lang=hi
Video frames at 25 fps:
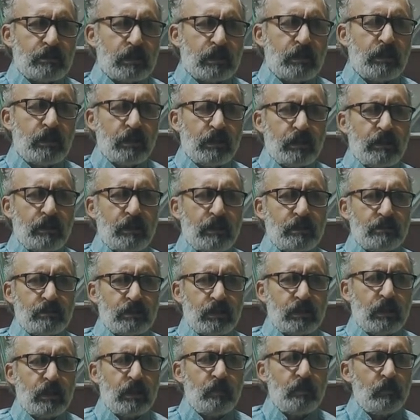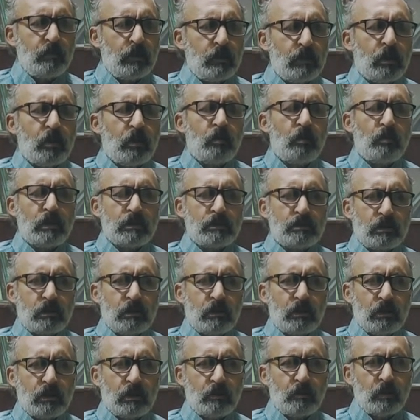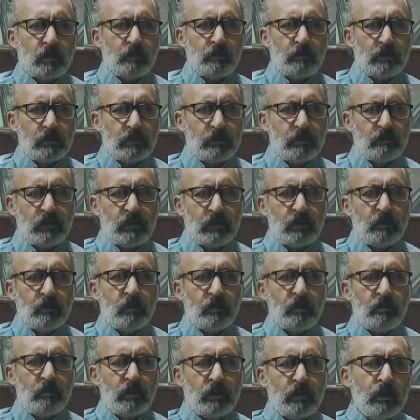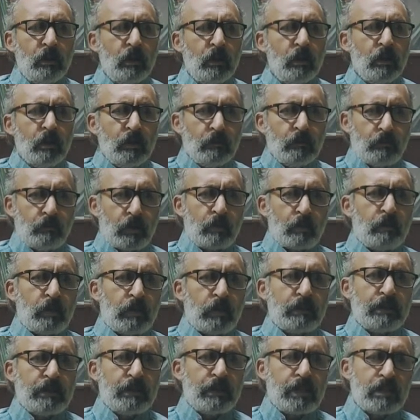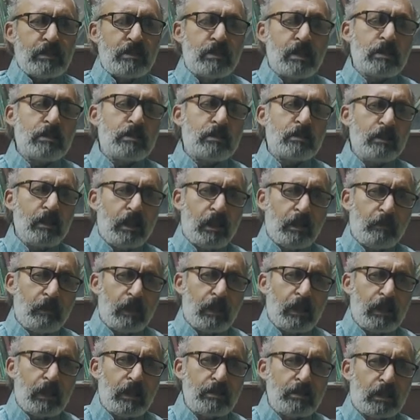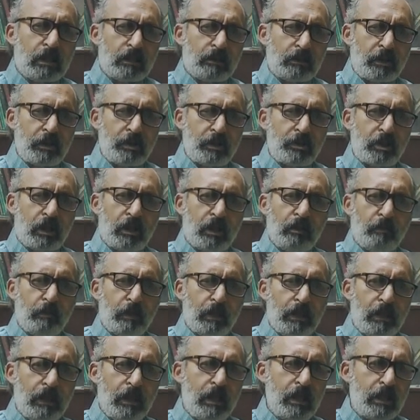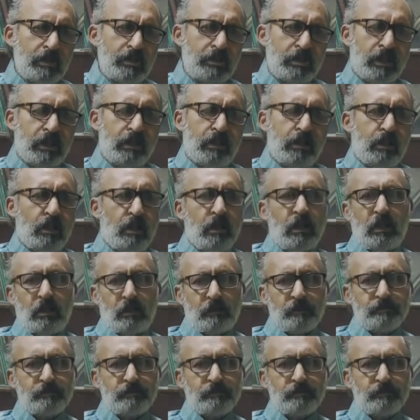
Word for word: सदक सलाम अल्लाह मोहम्मद मोहम्मद फरमाते हैं कि जिसने हमारे जद की शान में एक शेर कहा